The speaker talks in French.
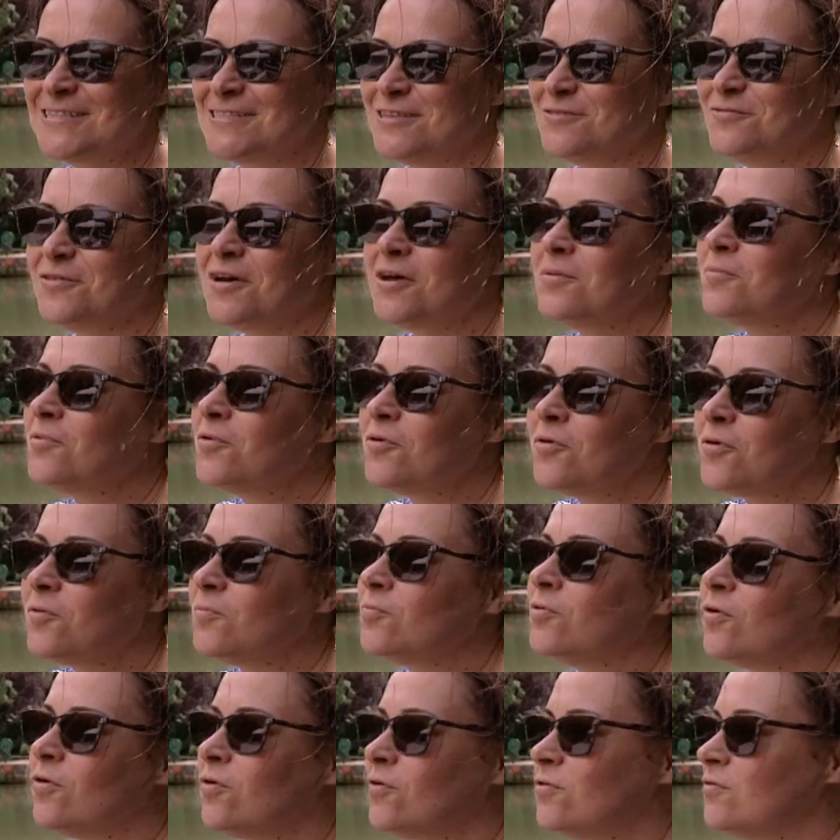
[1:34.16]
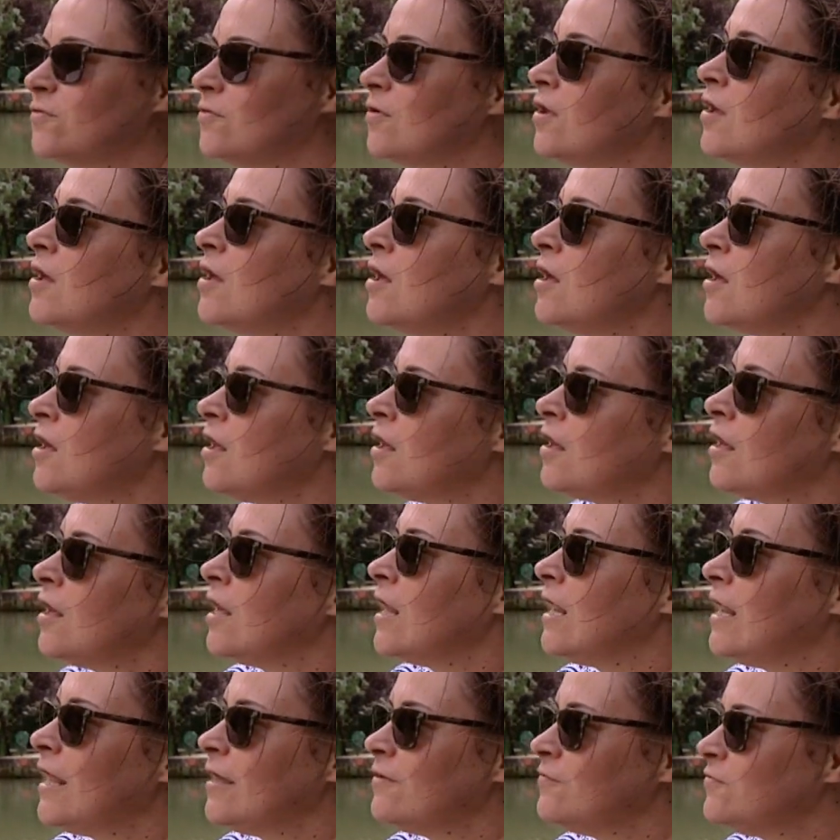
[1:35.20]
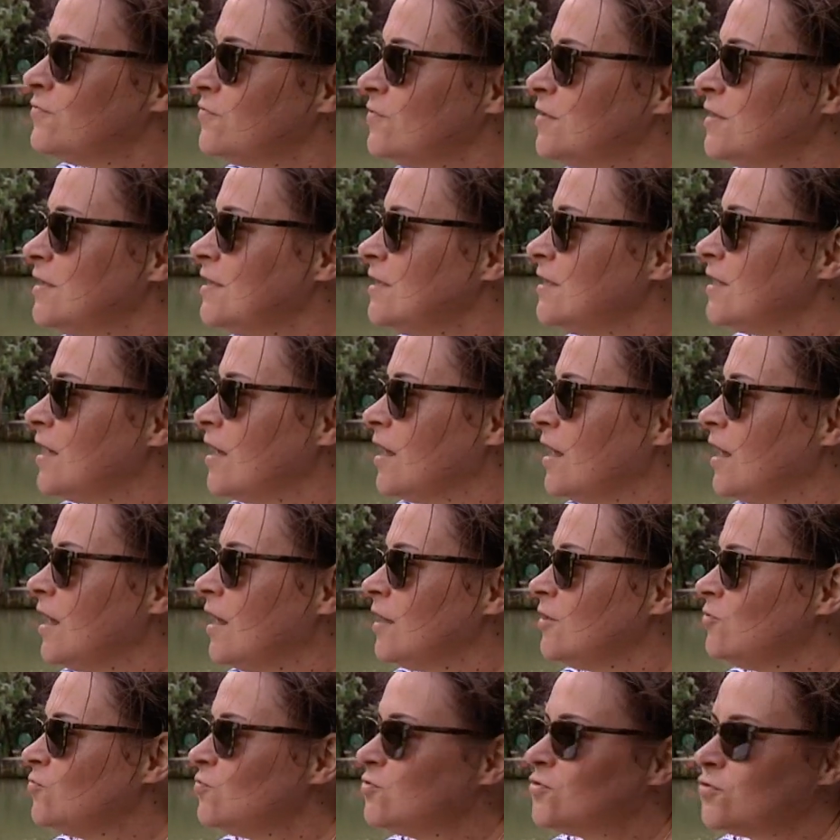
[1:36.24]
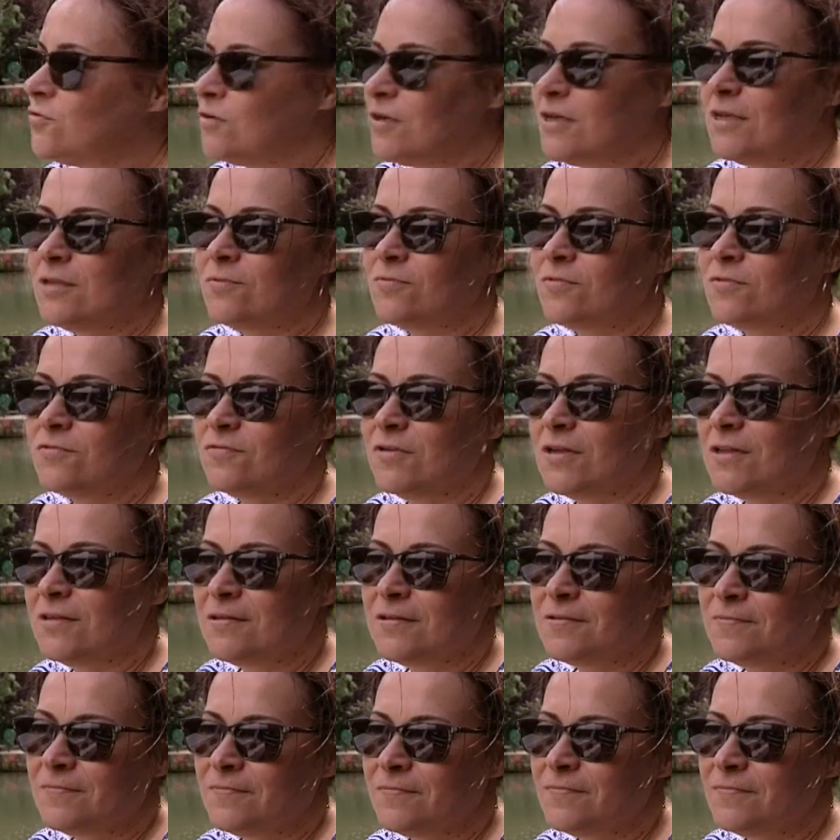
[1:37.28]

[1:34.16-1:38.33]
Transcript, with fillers: c'est vraiment prendre la vie à un autre rythme, en fait.